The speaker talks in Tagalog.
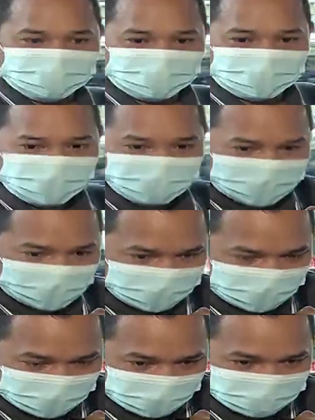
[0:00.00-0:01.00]
Ganun pa rin,
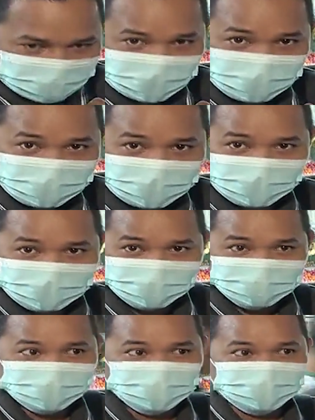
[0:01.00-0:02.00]
dapat meron pa rin
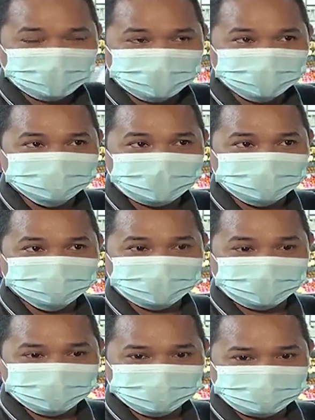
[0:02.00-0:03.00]
social
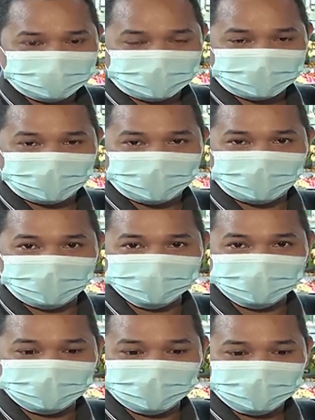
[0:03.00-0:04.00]
distancing para
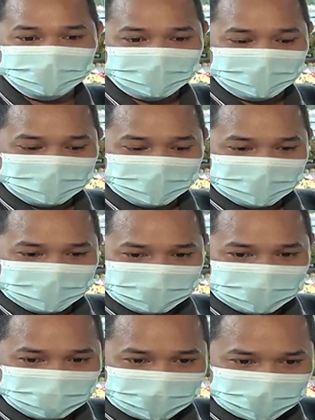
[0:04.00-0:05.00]
hindi hindi pa